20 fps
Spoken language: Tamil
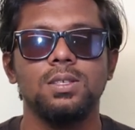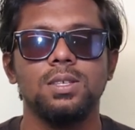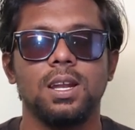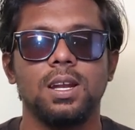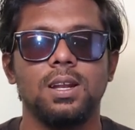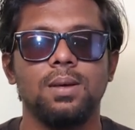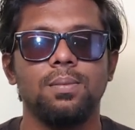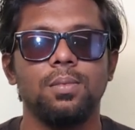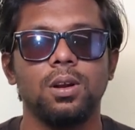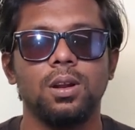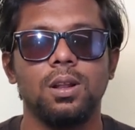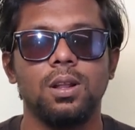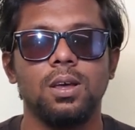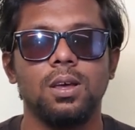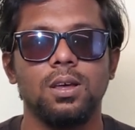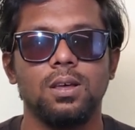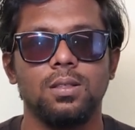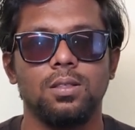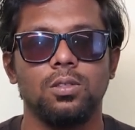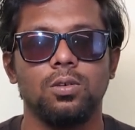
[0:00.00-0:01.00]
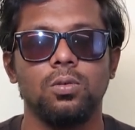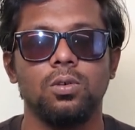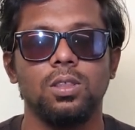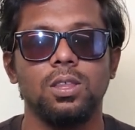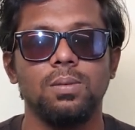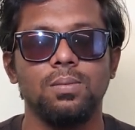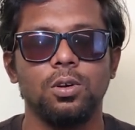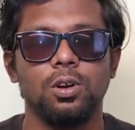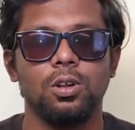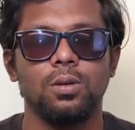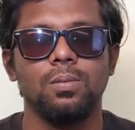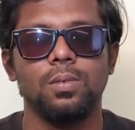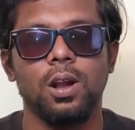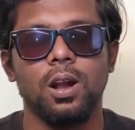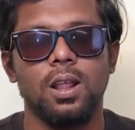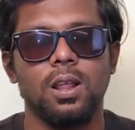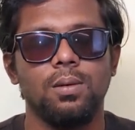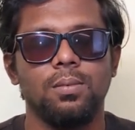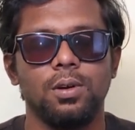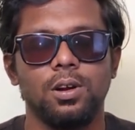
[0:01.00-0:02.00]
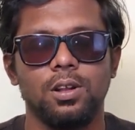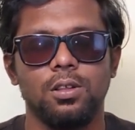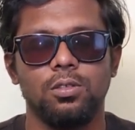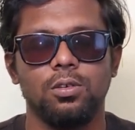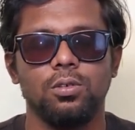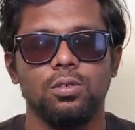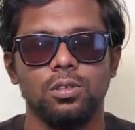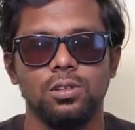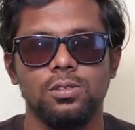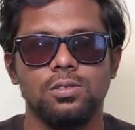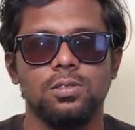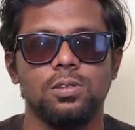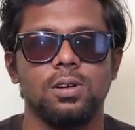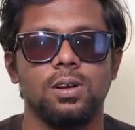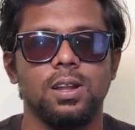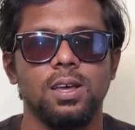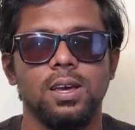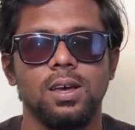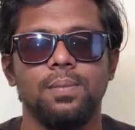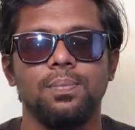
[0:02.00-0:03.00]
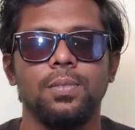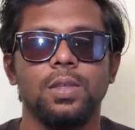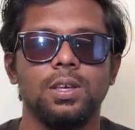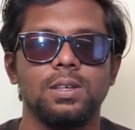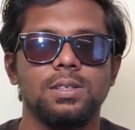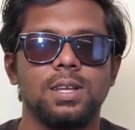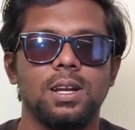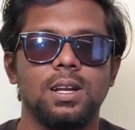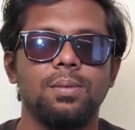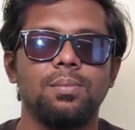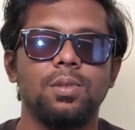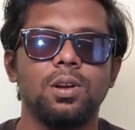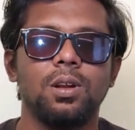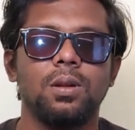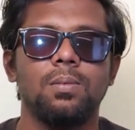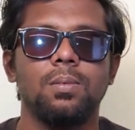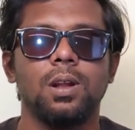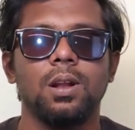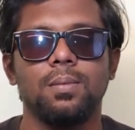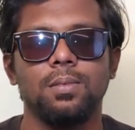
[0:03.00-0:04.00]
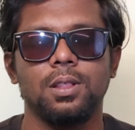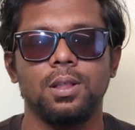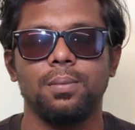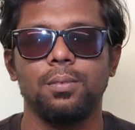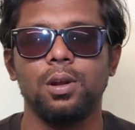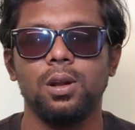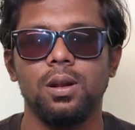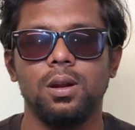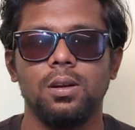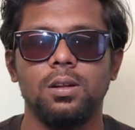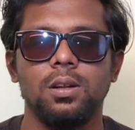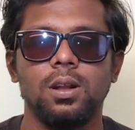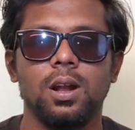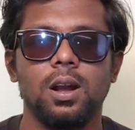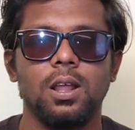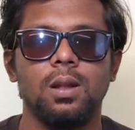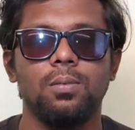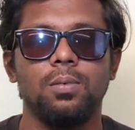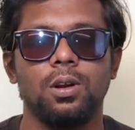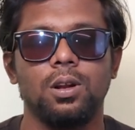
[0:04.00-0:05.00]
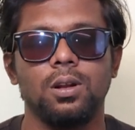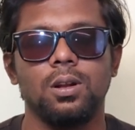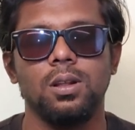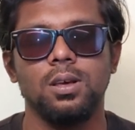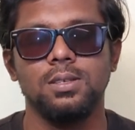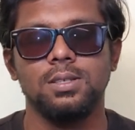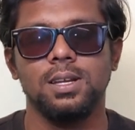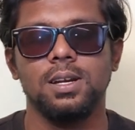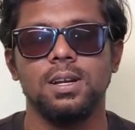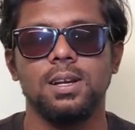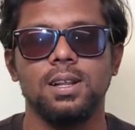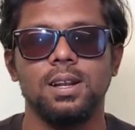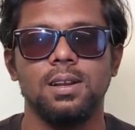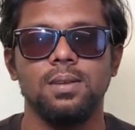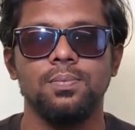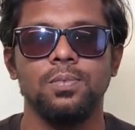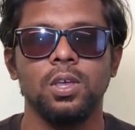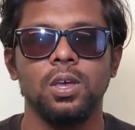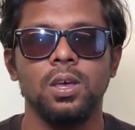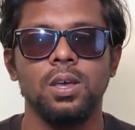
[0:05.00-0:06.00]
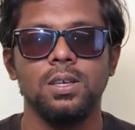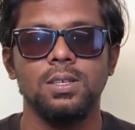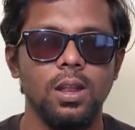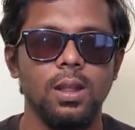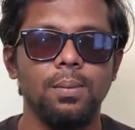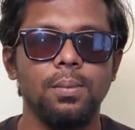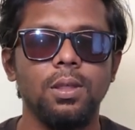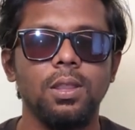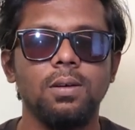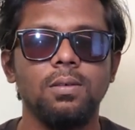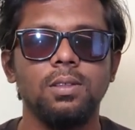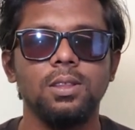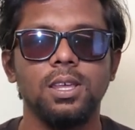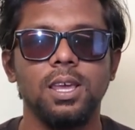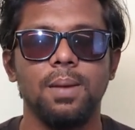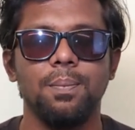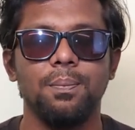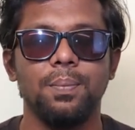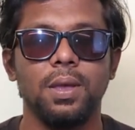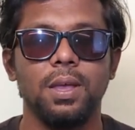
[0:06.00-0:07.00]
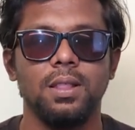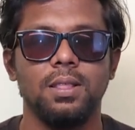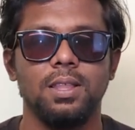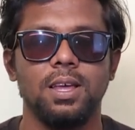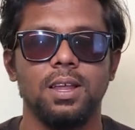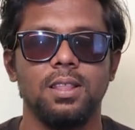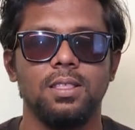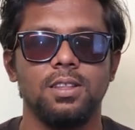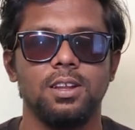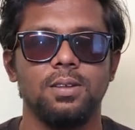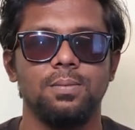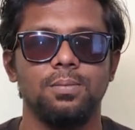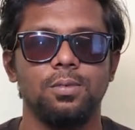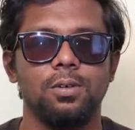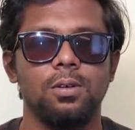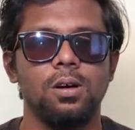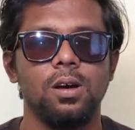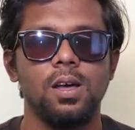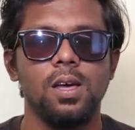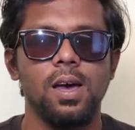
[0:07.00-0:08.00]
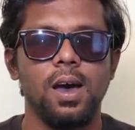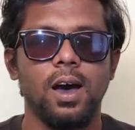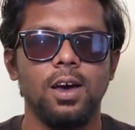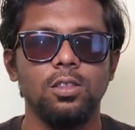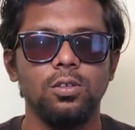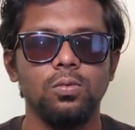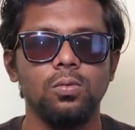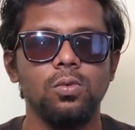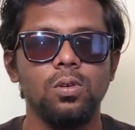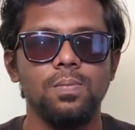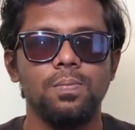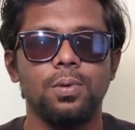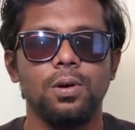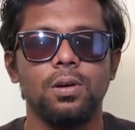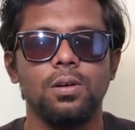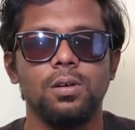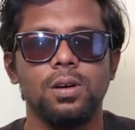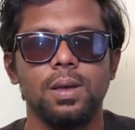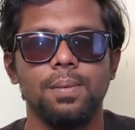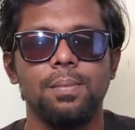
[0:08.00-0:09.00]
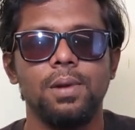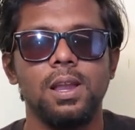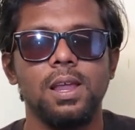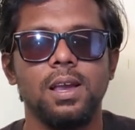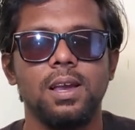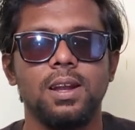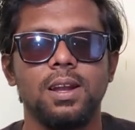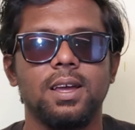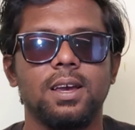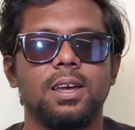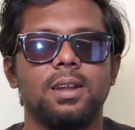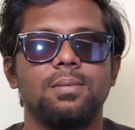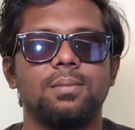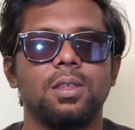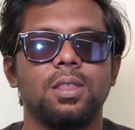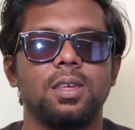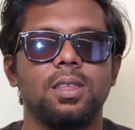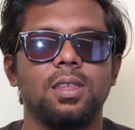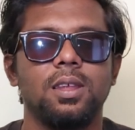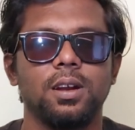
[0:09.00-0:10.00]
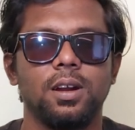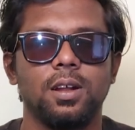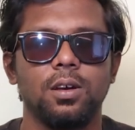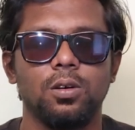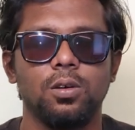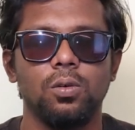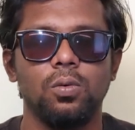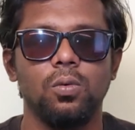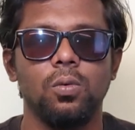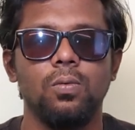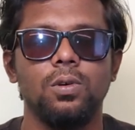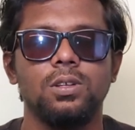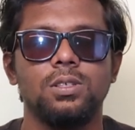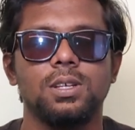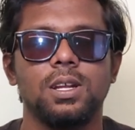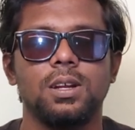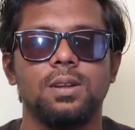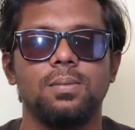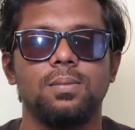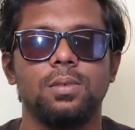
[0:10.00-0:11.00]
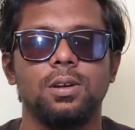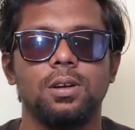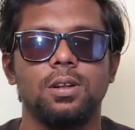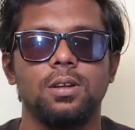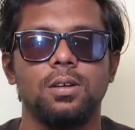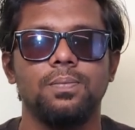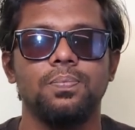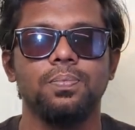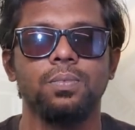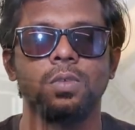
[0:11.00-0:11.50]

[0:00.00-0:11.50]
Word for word: சட்டமன்ற தொகுதி மற்றும் நாடாளுமன்ற தொகுதின்னு சொன்னால சட்டமன்றம்னா நம்ம தமிழ்நாடு நாடாளுமன்றம்னா சென்ட்ரல் நம்ம தான் வந்து எம்பியை தேர்ந்தெடுப்போம் அதுவும் இப்போ எம்எல்ஏக்கு நடக்கிற மாதிரி தான் நடக்கும் ஒவ்வொரு சட்டமன்ற